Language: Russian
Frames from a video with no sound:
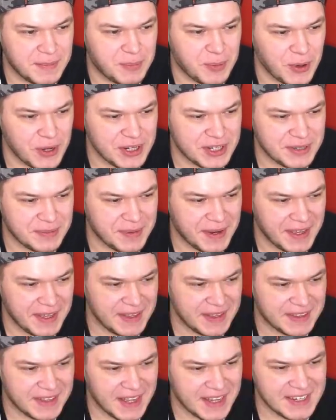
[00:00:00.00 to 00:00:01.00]
больше
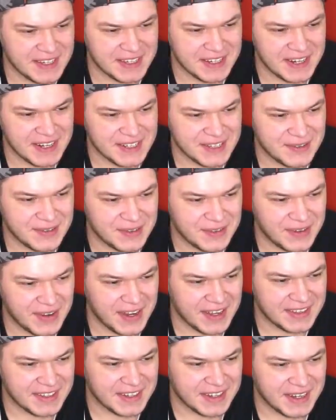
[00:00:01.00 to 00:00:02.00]
моей тачки раза в два, это